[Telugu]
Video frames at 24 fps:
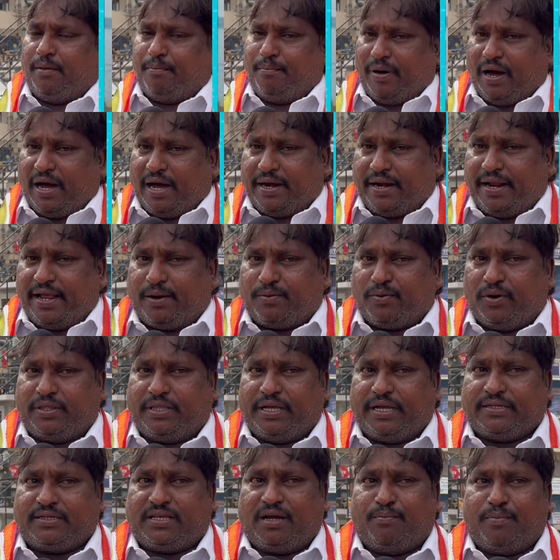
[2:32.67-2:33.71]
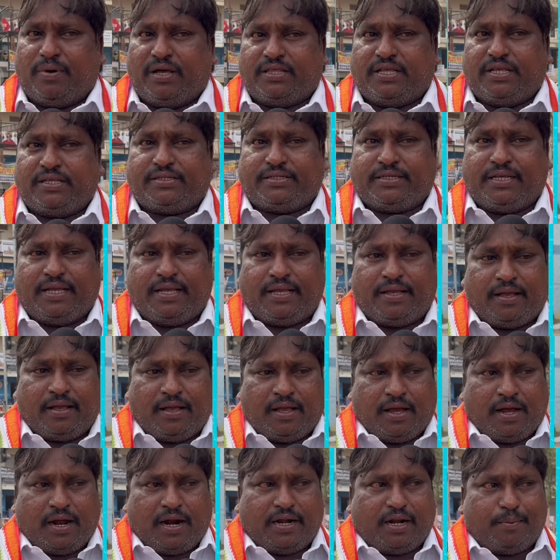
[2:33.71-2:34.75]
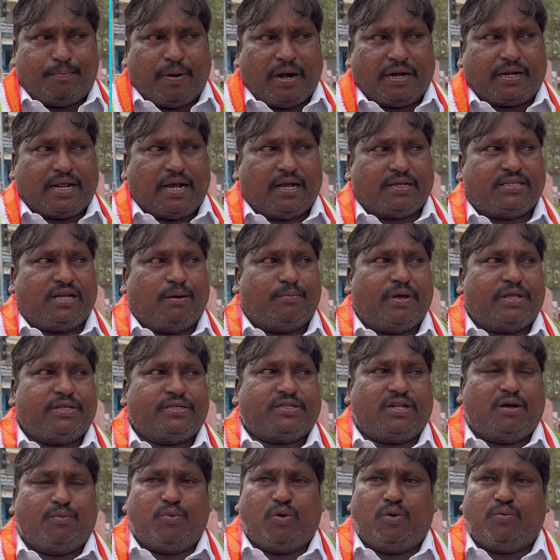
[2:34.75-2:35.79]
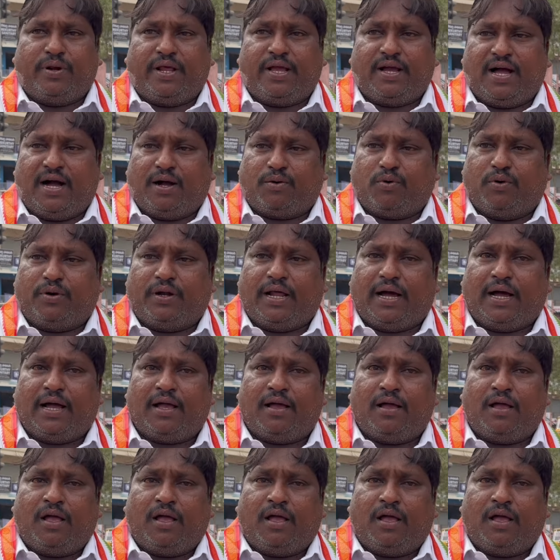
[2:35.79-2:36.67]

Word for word: మా రేకుర్తికి సంబంధించి అంటే పట్టాకు సంబంధించిన భూములే కాకుండా